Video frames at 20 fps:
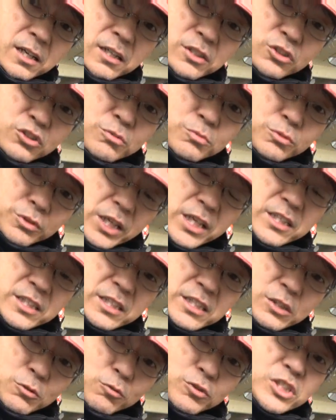チューブをね、
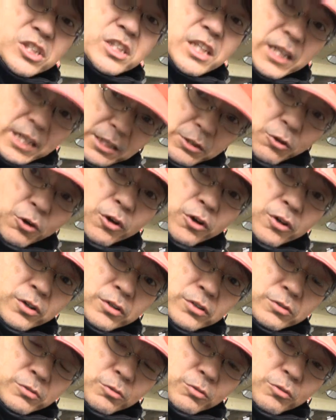全然掃除してないと
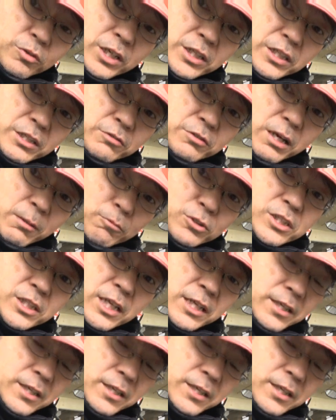いうことが言えるかもしれな